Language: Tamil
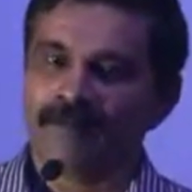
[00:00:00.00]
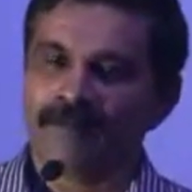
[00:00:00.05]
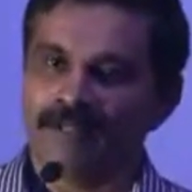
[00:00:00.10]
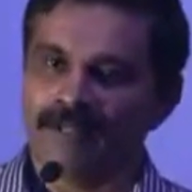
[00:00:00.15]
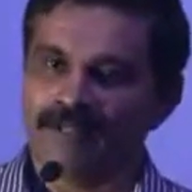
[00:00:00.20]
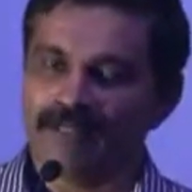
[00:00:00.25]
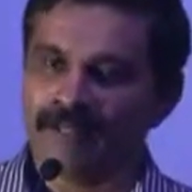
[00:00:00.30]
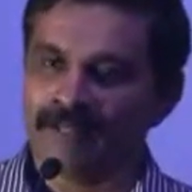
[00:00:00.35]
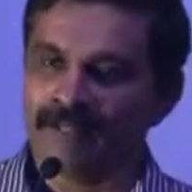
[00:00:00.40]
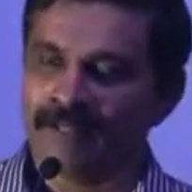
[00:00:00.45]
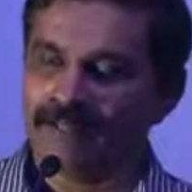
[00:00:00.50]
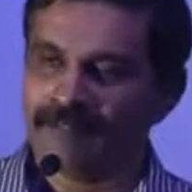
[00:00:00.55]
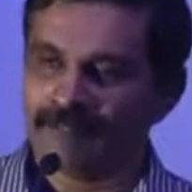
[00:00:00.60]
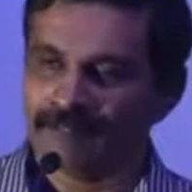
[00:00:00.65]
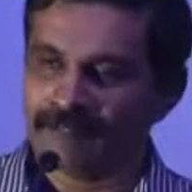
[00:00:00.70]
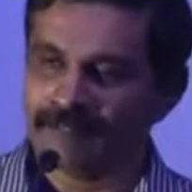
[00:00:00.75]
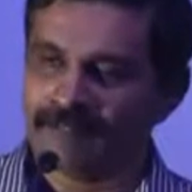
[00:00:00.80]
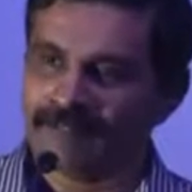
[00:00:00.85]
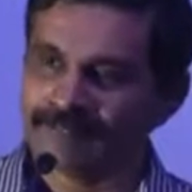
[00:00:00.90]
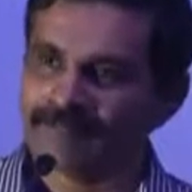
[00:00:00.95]
அளி அளி
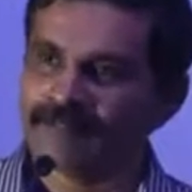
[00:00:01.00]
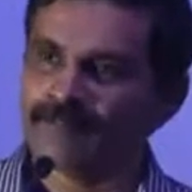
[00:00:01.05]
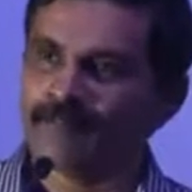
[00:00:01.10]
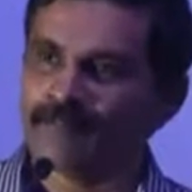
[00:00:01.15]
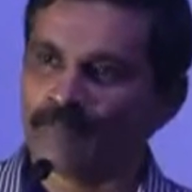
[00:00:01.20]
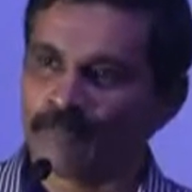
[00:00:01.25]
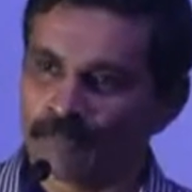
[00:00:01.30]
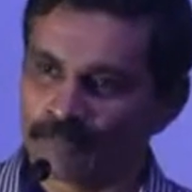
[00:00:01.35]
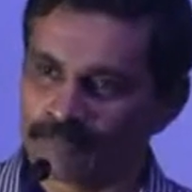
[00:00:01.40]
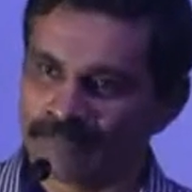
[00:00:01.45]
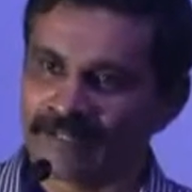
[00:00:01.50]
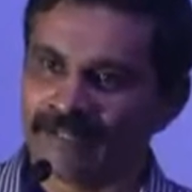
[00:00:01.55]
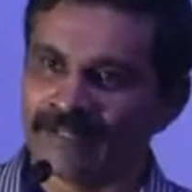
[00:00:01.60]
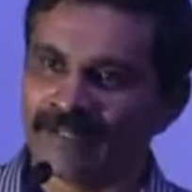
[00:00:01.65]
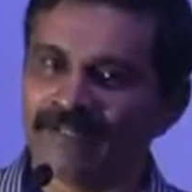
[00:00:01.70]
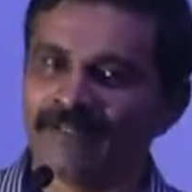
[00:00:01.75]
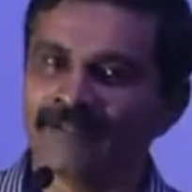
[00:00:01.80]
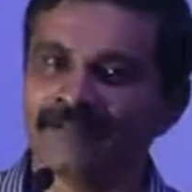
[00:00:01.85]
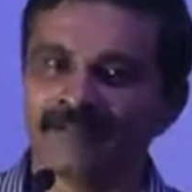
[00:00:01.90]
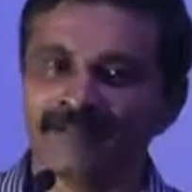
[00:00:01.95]
அளித்த
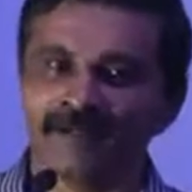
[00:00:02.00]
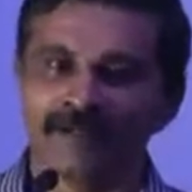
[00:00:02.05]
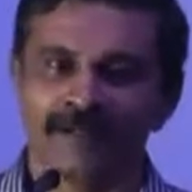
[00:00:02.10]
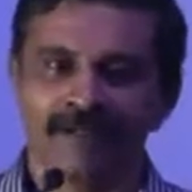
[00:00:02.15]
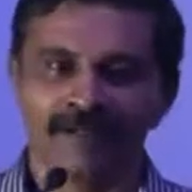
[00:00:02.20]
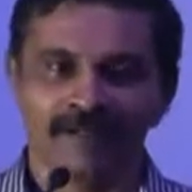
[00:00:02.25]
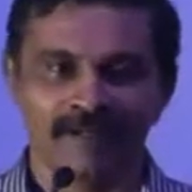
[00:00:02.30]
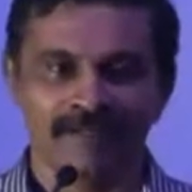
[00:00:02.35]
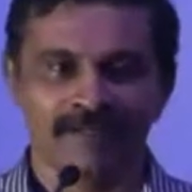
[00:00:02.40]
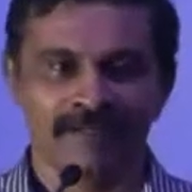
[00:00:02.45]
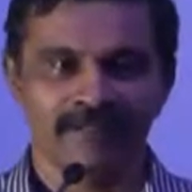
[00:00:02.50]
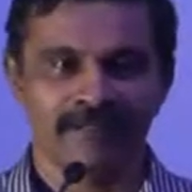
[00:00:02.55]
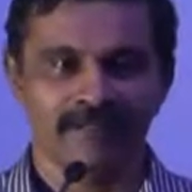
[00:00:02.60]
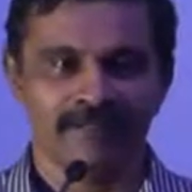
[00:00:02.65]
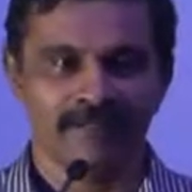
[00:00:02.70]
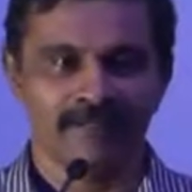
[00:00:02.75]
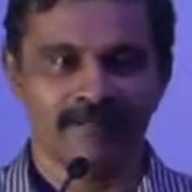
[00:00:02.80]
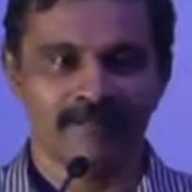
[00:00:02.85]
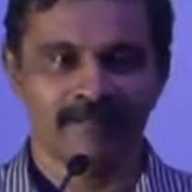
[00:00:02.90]
போதனைகள் ஆகிய